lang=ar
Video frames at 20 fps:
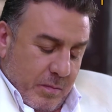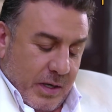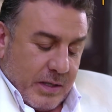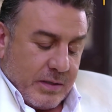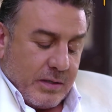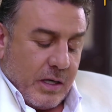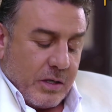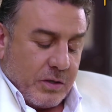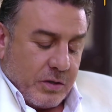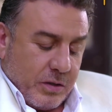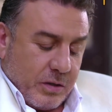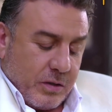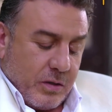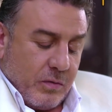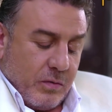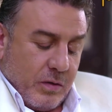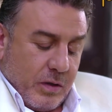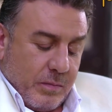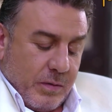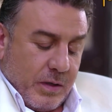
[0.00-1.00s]
ما صار شيء
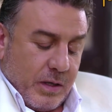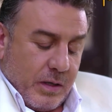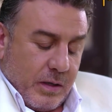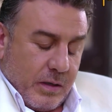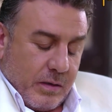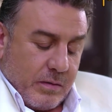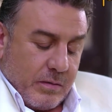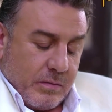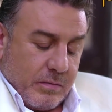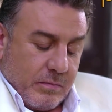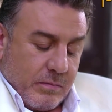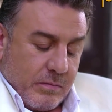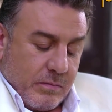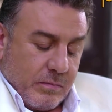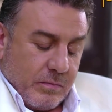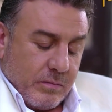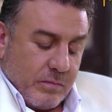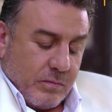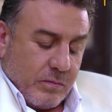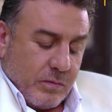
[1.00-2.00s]
طول بالك
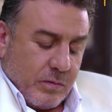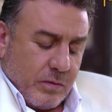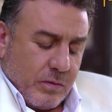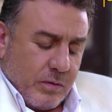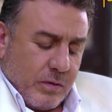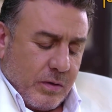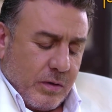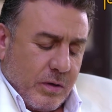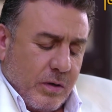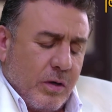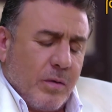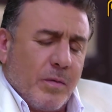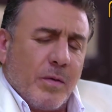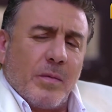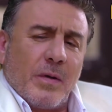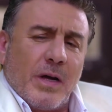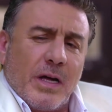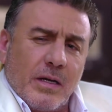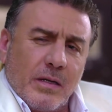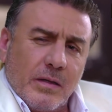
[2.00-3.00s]
كله
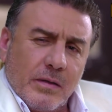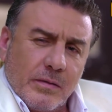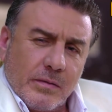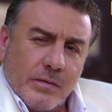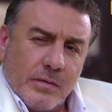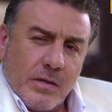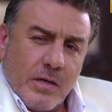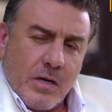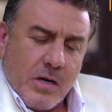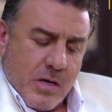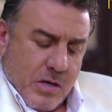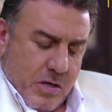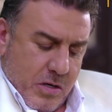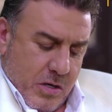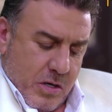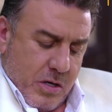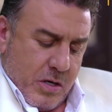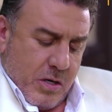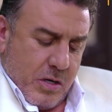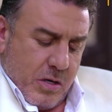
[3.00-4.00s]
بيبان
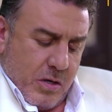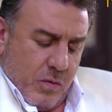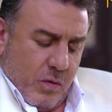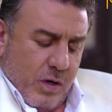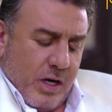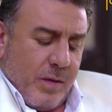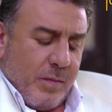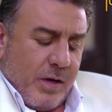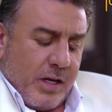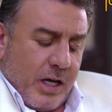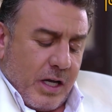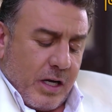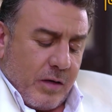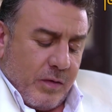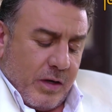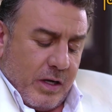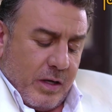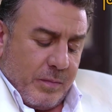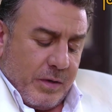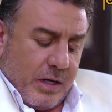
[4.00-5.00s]
ولا ما
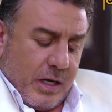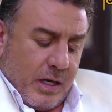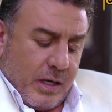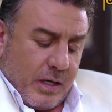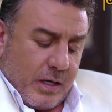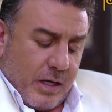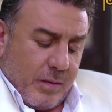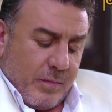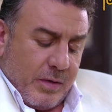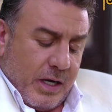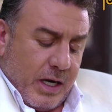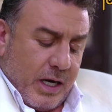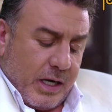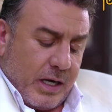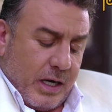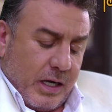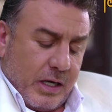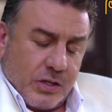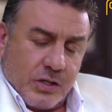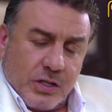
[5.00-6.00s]
نعرف هالابن الحرام اللي
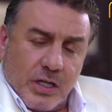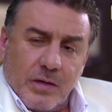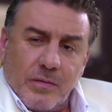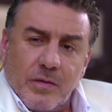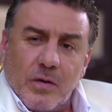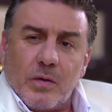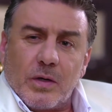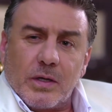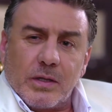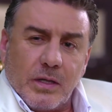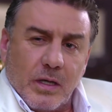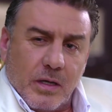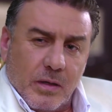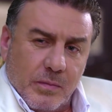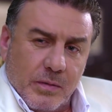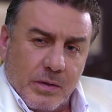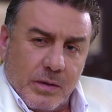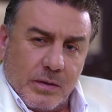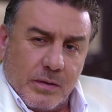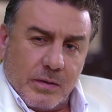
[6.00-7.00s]
حكى على شرفها وعرضها
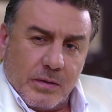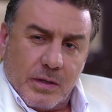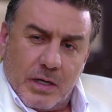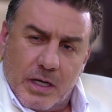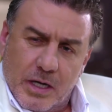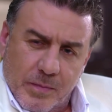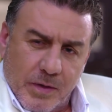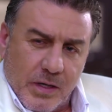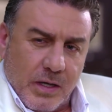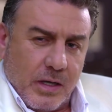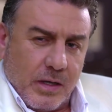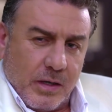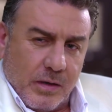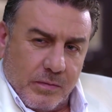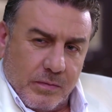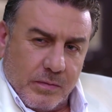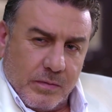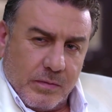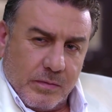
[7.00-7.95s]
البنت الا ما نعرف